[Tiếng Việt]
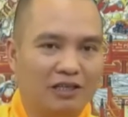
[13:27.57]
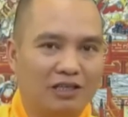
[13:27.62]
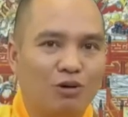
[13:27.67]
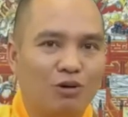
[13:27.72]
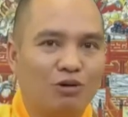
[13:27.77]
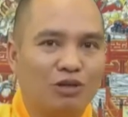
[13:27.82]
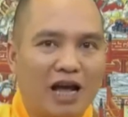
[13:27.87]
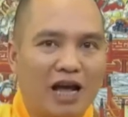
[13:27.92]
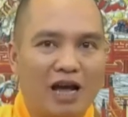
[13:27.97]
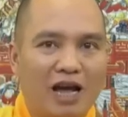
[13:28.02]

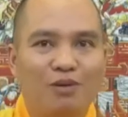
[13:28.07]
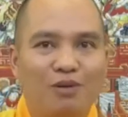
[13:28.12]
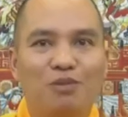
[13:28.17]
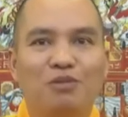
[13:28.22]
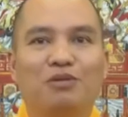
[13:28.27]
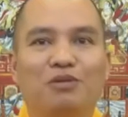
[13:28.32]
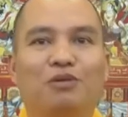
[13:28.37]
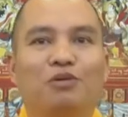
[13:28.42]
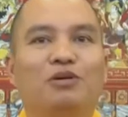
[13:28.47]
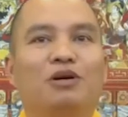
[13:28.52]
6 tháng
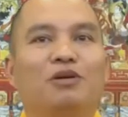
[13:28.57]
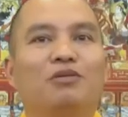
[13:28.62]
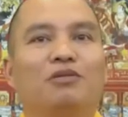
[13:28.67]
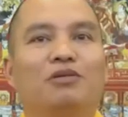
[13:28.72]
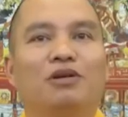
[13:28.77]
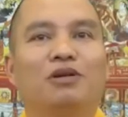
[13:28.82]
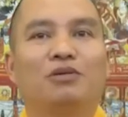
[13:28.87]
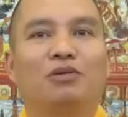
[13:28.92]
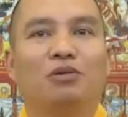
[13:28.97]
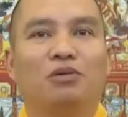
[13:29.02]
cũng cũng
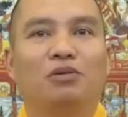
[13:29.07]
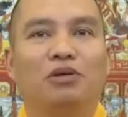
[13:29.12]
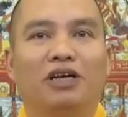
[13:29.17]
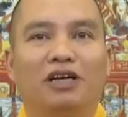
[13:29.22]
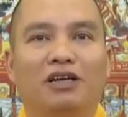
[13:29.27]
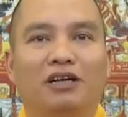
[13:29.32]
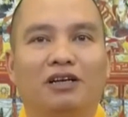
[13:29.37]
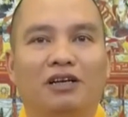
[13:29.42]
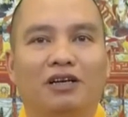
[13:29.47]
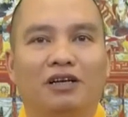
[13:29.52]
không không đủ
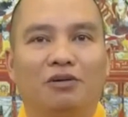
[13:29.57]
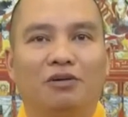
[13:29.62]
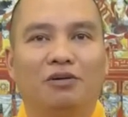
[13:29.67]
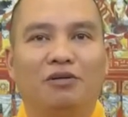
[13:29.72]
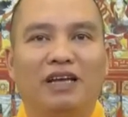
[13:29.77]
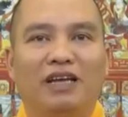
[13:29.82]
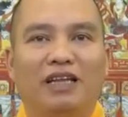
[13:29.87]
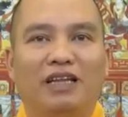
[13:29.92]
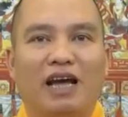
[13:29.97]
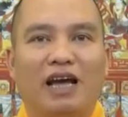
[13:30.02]
nữa
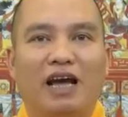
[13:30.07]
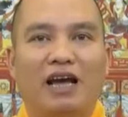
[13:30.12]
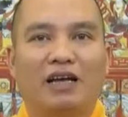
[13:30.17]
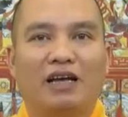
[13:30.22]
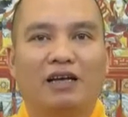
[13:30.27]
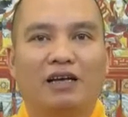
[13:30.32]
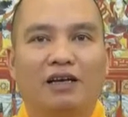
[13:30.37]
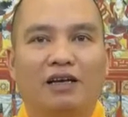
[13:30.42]
đối với anh ta